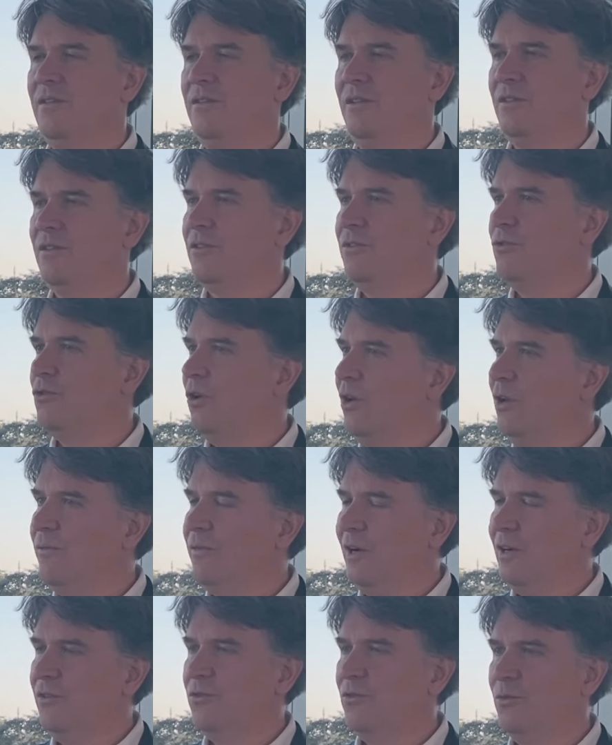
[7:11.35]
dass dieses
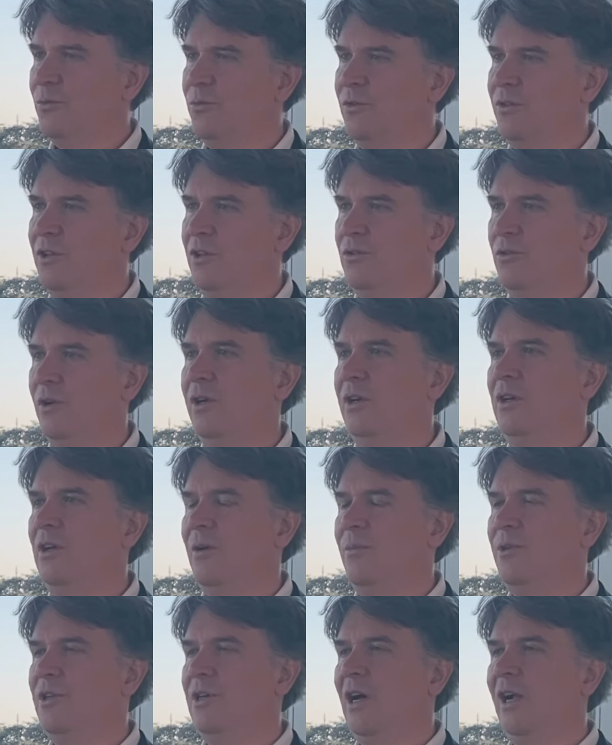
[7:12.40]
tolle Wachstum und die
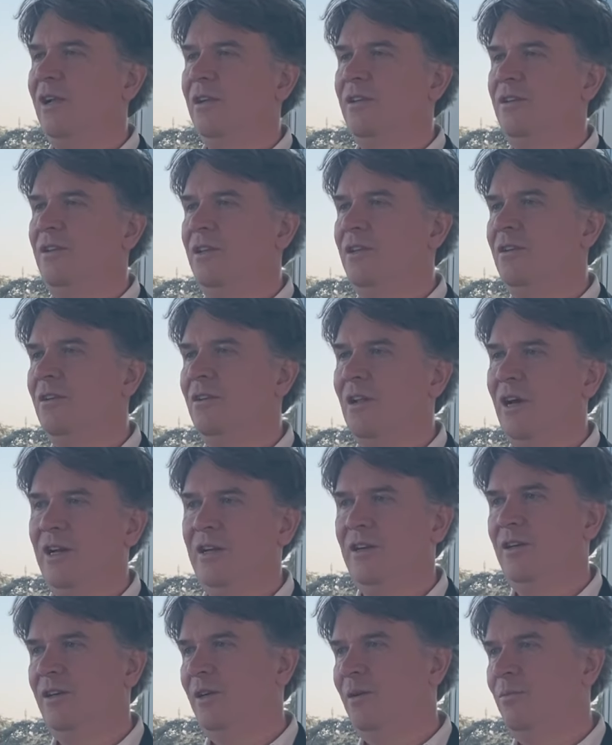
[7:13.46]
tollen Kapitalrenditen
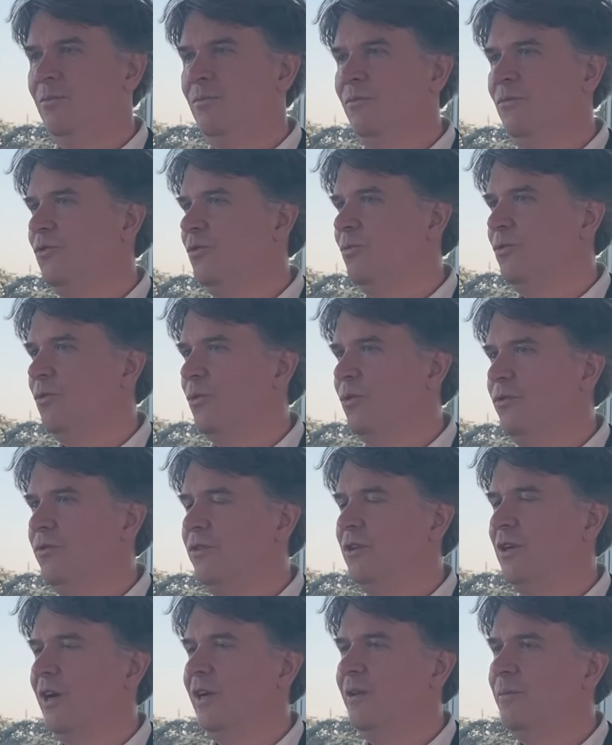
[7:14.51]
leider eben zum
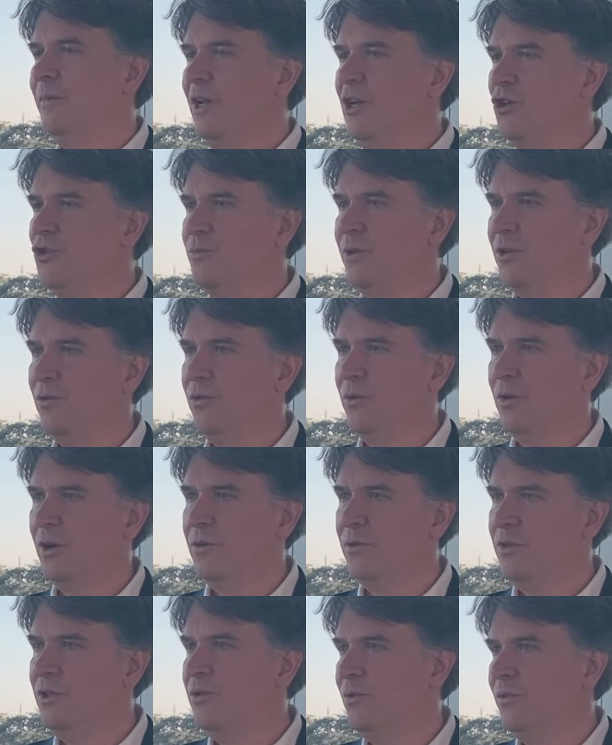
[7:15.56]
großen Teil dem Management
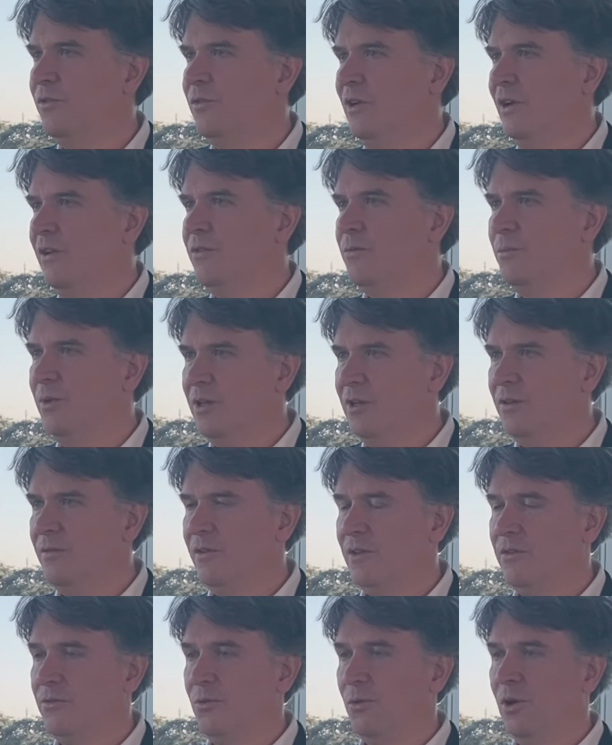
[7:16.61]
gehören und nicht uns als
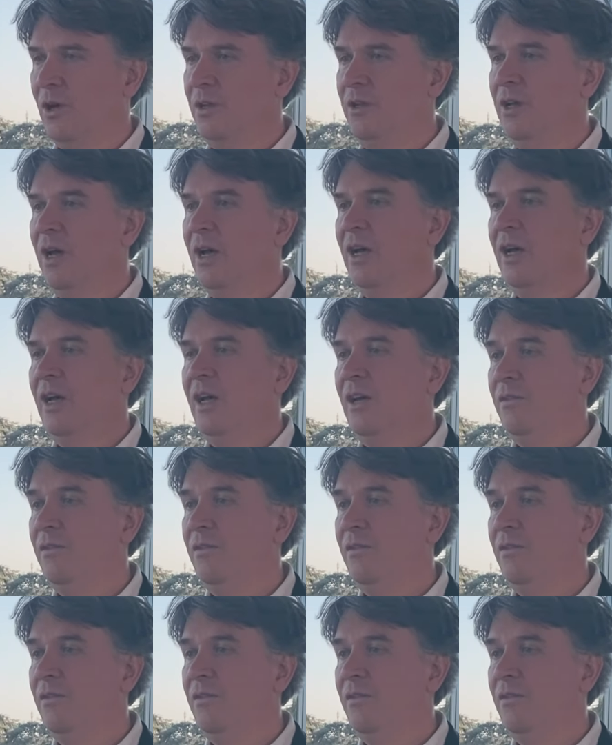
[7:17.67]
Mitinvestoren.